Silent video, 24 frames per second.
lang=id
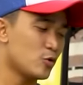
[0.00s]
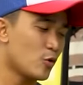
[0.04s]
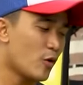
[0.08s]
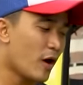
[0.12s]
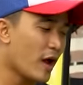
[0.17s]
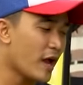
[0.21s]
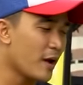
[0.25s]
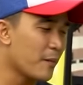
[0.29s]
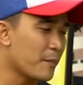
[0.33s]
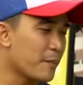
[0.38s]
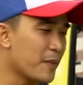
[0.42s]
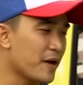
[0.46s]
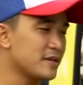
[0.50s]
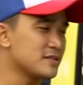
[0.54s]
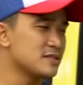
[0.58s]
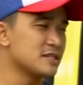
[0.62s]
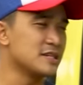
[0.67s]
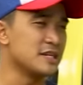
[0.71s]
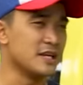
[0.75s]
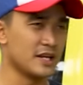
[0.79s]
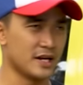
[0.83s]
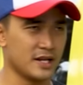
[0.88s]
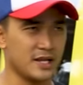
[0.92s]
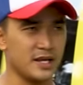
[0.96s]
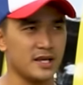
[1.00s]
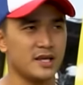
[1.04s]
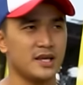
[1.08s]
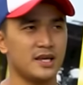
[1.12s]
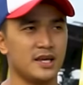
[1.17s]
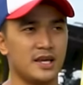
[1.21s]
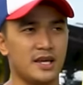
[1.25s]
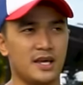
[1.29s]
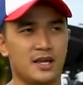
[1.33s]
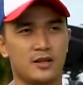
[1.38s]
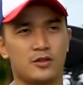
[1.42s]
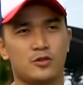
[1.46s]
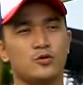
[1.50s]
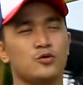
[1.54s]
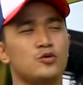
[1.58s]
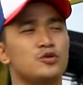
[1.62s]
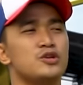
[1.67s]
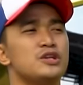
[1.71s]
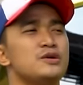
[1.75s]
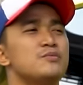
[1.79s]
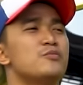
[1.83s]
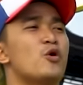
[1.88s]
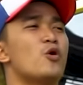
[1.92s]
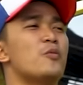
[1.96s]
untuk AMP sendiri itu
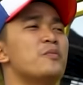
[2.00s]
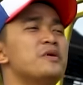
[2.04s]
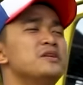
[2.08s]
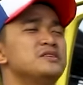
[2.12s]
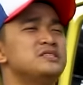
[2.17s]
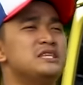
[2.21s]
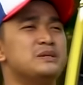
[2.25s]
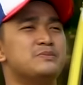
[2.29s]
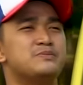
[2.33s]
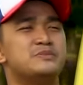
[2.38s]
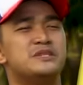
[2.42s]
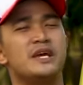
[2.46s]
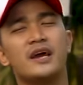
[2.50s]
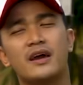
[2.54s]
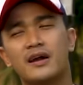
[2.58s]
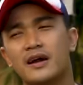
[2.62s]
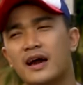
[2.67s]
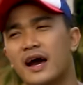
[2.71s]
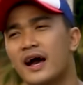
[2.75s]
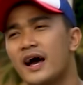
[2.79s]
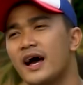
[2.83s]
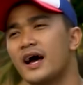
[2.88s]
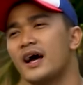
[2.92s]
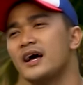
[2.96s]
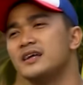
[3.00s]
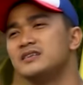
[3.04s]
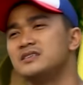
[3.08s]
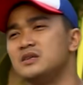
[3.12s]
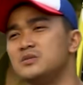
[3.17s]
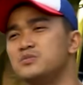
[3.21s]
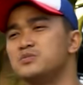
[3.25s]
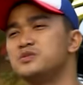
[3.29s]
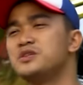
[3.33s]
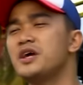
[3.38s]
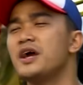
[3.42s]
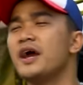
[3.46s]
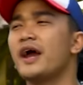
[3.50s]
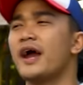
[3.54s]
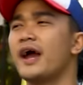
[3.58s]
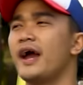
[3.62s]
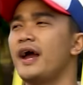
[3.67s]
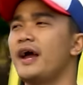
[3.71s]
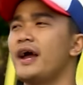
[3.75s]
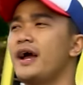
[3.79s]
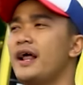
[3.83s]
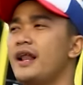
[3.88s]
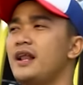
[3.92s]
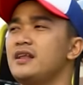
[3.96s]
di mobil Jeep JK, Jeep
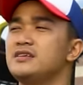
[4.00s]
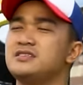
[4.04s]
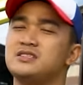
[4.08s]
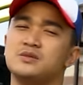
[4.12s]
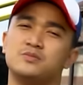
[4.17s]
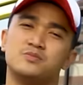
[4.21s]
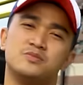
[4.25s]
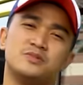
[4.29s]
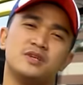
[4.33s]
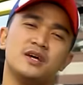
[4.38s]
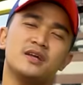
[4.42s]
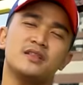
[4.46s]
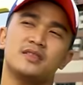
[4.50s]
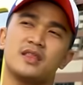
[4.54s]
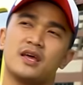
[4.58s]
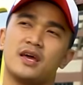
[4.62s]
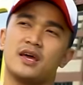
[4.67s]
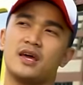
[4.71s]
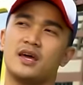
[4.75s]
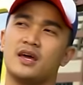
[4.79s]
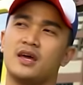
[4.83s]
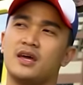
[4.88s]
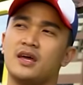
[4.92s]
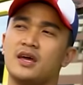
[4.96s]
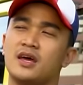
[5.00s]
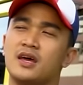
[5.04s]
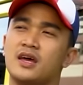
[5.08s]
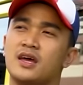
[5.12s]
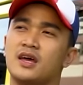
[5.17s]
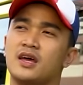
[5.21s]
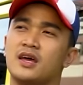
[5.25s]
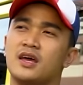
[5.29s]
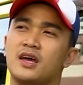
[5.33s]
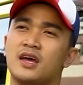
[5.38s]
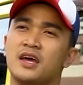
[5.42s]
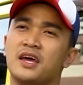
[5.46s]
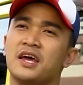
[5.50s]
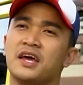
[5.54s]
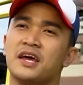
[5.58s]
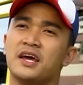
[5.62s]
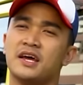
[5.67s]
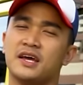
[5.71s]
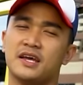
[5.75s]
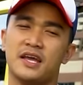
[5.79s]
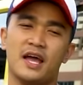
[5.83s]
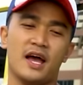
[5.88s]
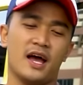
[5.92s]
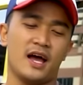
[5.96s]
JL, Jeep JT
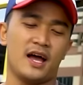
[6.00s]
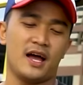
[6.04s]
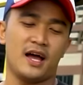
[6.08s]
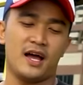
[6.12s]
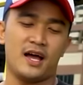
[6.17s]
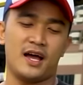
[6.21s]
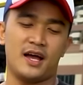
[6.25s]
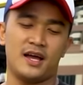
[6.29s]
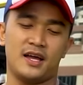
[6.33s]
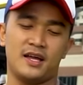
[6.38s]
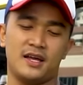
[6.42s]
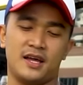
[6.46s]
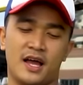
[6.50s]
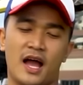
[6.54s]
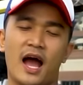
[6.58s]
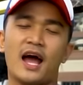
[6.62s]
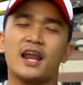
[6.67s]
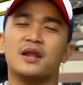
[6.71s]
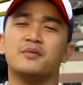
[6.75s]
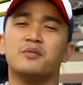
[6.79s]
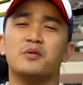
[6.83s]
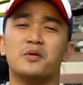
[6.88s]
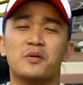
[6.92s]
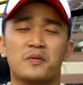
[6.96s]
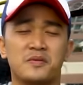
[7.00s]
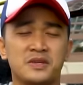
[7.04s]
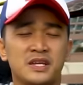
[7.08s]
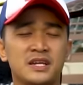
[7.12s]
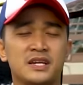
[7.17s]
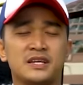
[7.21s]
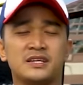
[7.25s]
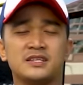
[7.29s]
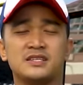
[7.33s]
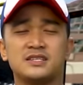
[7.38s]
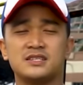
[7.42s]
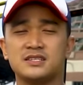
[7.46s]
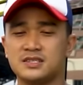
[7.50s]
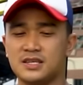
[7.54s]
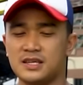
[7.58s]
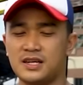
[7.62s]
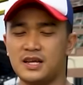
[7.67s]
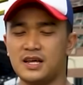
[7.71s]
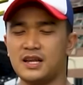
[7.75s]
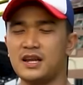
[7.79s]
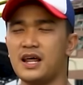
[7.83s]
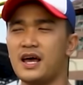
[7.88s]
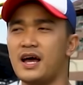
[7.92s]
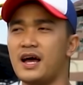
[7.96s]
ya ada beberapa jenis.
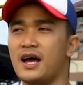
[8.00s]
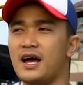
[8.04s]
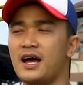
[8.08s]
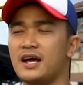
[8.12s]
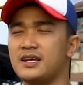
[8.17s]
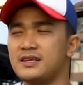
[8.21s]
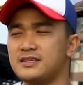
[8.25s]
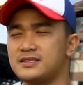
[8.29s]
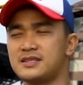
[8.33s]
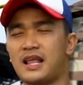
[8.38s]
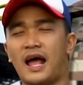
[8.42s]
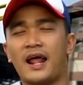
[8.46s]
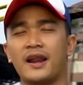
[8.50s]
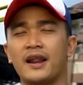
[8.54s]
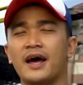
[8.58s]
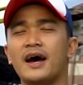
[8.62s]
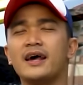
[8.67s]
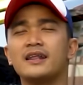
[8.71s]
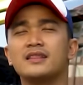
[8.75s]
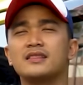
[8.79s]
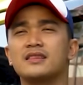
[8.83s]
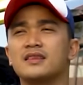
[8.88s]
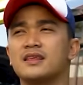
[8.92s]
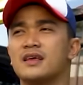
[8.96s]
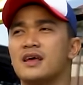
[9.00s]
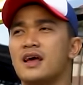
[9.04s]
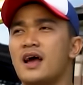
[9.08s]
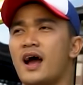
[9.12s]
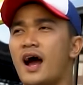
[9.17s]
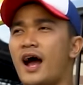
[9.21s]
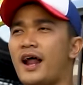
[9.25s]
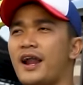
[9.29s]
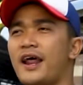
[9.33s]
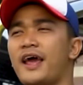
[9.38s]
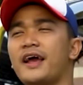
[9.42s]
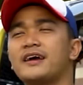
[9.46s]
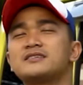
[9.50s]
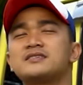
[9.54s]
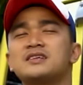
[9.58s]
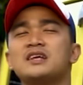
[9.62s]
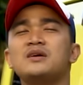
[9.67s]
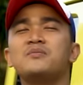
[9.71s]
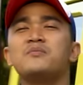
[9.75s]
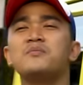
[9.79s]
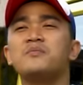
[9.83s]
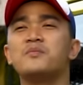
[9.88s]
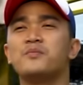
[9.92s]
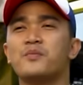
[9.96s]
Jadi ada standar, ada
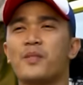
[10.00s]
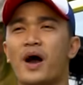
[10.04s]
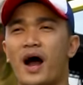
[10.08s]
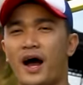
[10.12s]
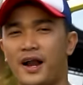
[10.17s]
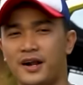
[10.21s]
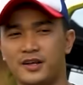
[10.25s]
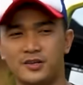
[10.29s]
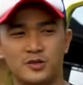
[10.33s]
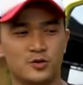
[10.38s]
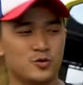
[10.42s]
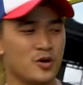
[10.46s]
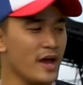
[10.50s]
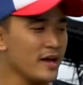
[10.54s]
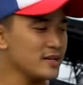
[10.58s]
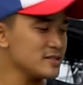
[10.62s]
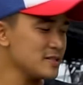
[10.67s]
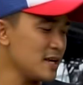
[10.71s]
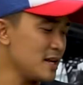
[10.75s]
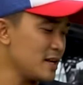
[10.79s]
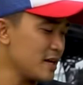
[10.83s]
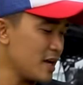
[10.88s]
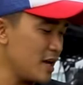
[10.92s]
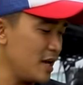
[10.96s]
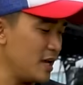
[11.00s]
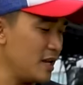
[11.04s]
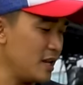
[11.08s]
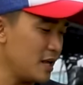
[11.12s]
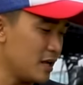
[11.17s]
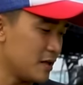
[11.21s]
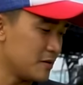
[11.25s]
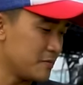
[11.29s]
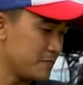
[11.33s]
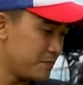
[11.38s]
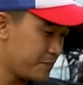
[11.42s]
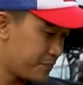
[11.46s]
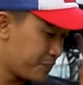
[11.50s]
ekstrim, ada juga XL kayak gini.